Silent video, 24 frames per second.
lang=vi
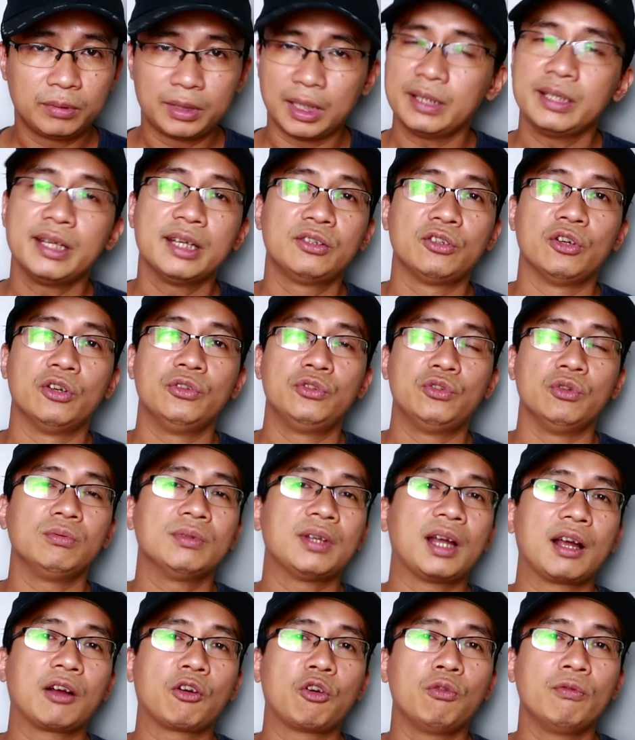tất nhiên rồi
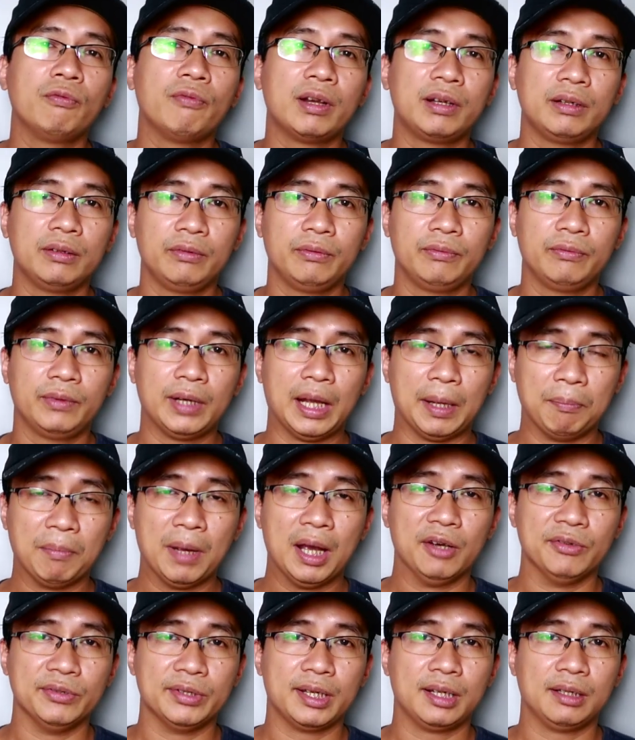chúng ta cũng vẫn đảm
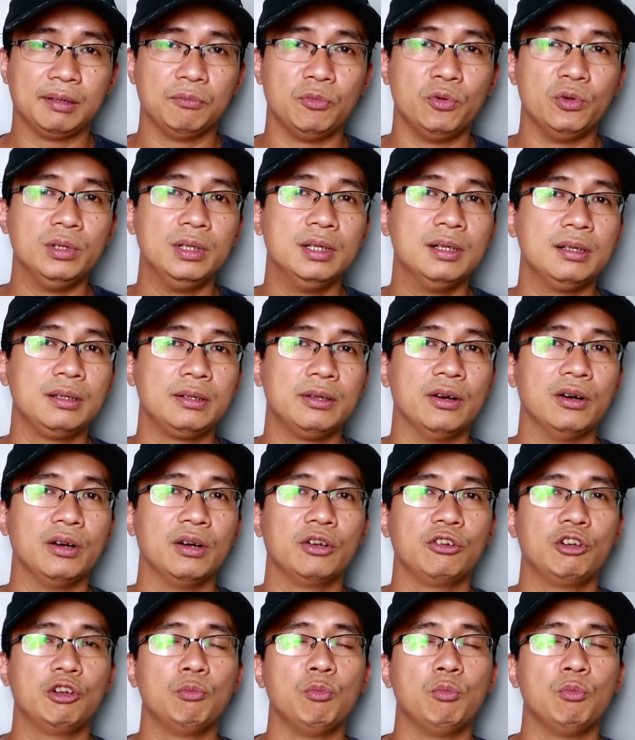bảo rằng mùi hương đó